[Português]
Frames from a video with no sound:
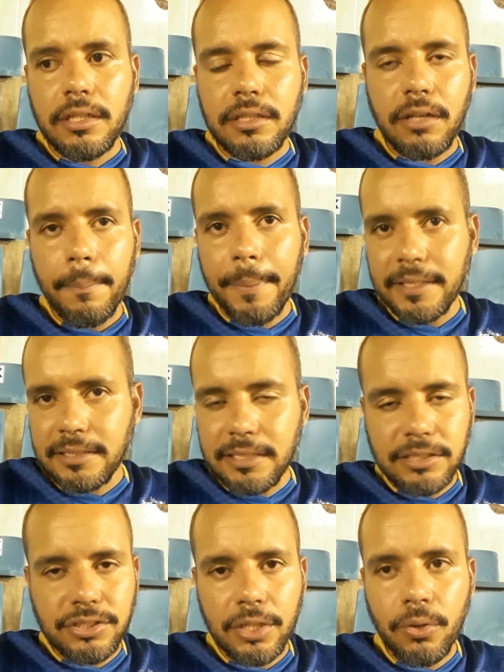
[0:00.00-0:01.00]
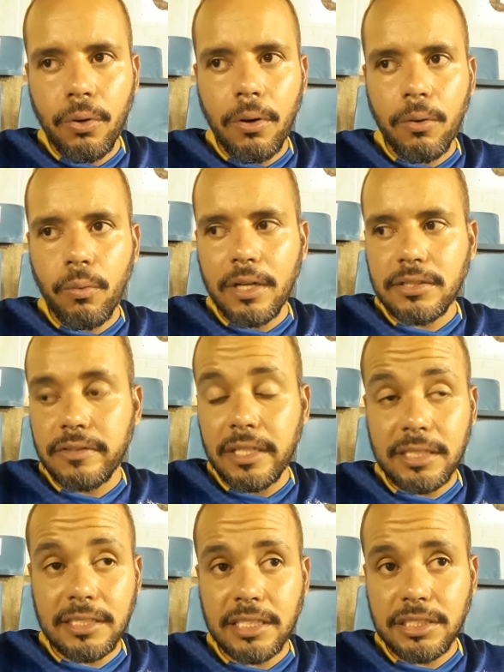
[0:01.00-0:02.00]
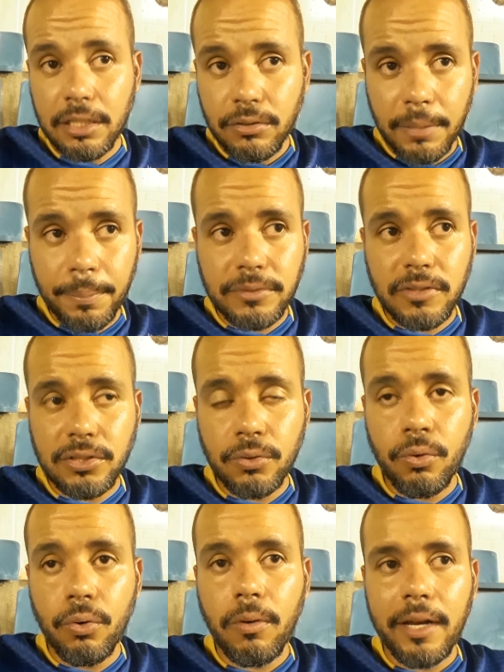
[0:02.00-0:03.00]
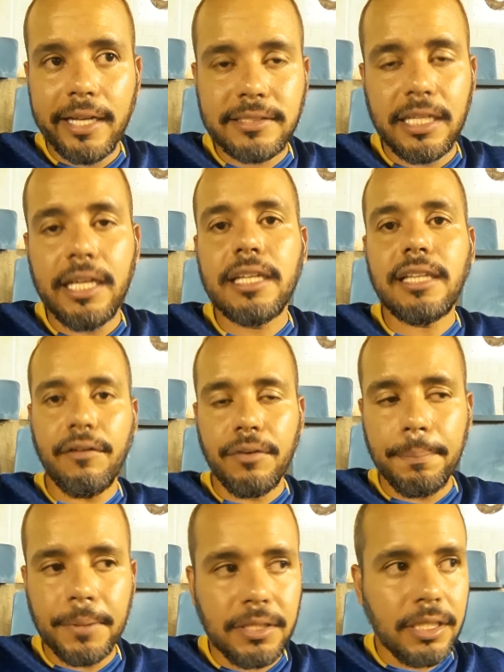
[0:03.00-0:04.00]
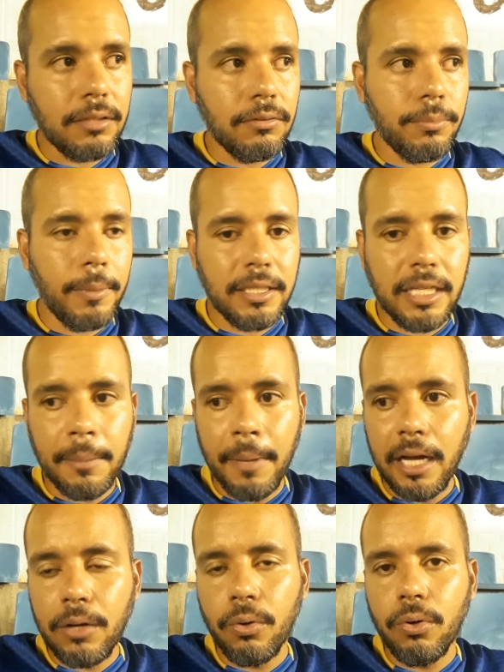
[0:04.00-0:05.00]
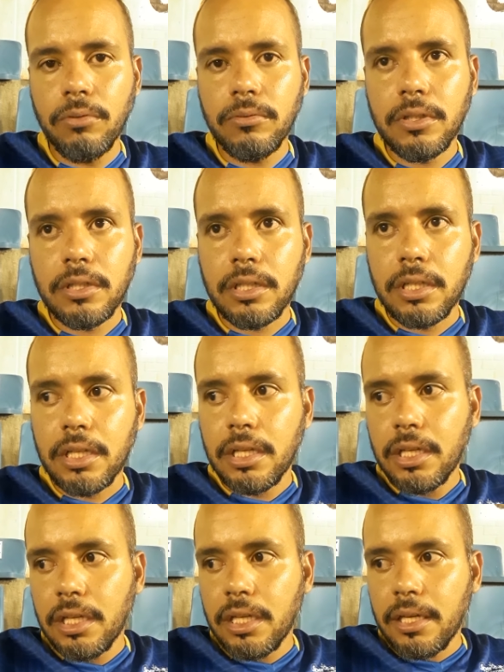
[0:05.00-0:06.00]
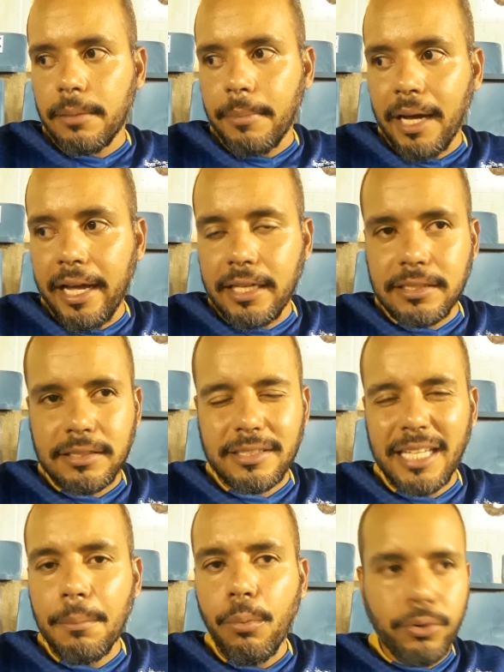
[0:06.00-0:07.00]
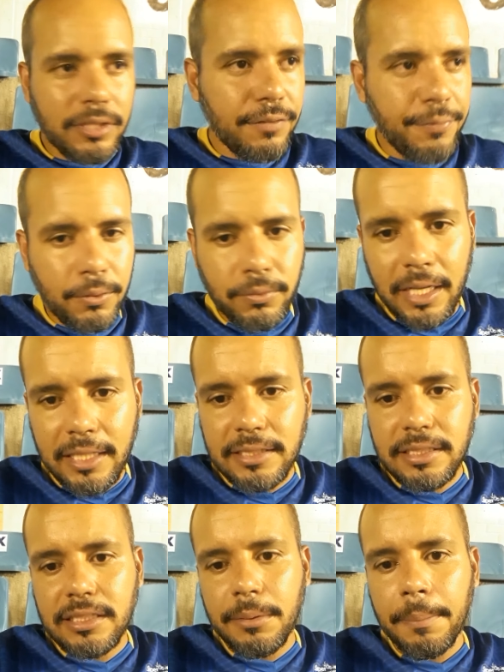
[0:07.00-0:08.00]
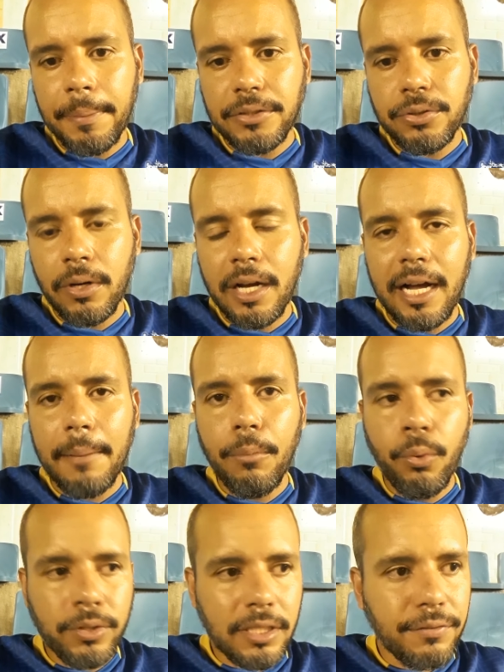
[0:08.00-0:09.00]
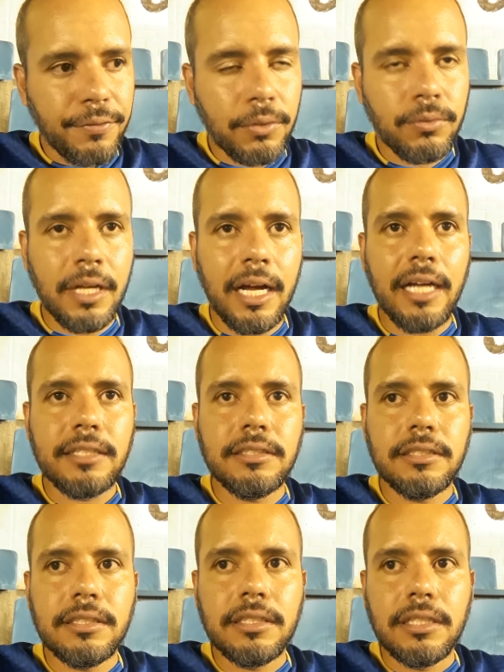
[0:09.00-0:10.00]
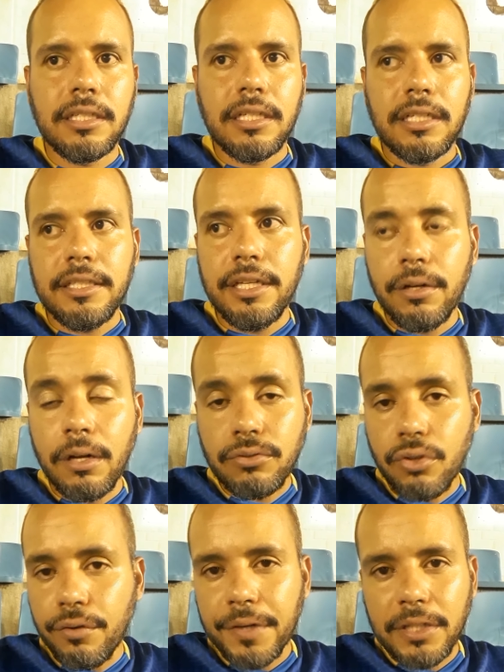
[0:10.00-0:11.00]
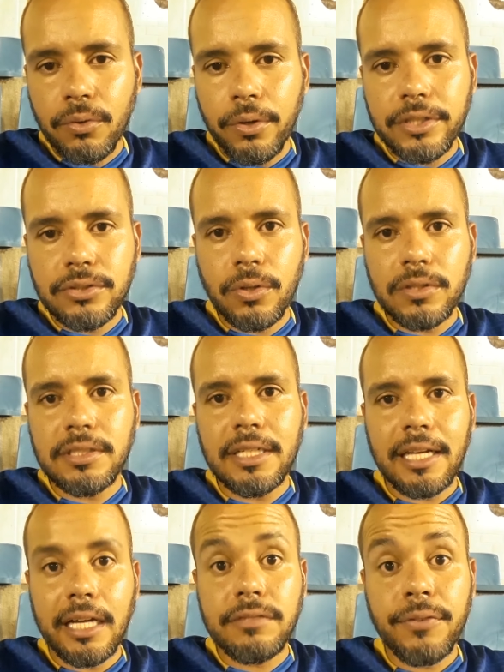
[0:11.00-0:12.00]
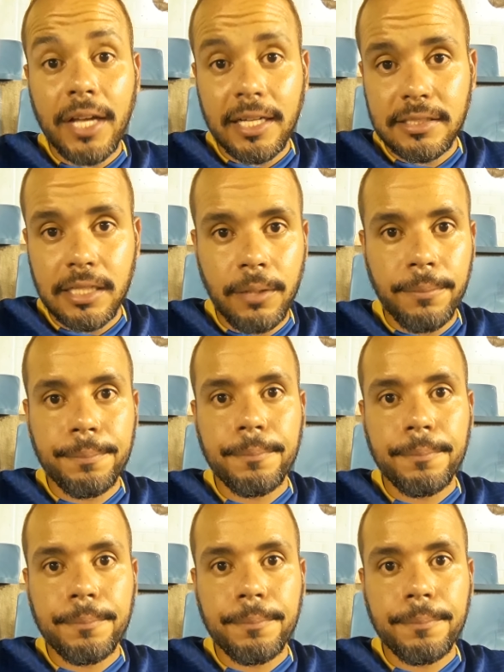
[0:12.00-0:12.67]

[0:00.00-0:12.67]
Então a Aparecidense chegou algumas vezes, até chegou depois de fazer um gol com o Alex Henrique, que estava impedido, o Bandeira marcou. Mas tem muita dificuldade esse time para jogar, muita dificuldade. E eu não estou vendo um horizonte de classificação.